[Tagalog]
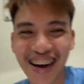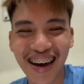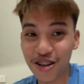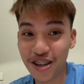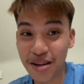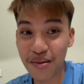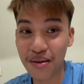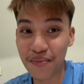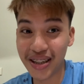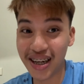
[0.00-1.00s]
gusto nyo ba
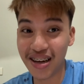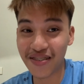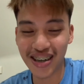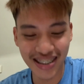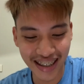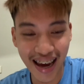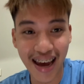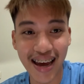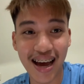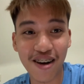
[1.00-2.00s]
magpa-deliver?
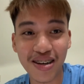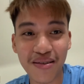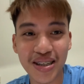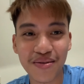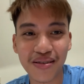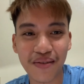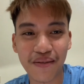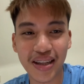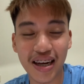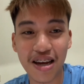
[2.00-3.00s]
Sige, ako na mismo
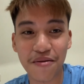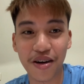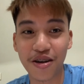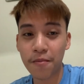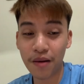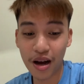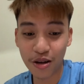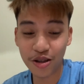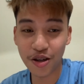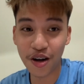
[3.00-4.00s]
magpa-deliver. Baka
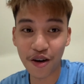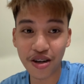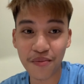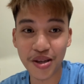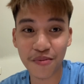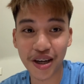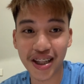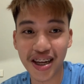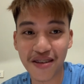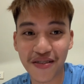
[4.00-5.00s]
gusto nyo ako na mismong
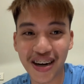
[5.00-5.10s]
i-deliver.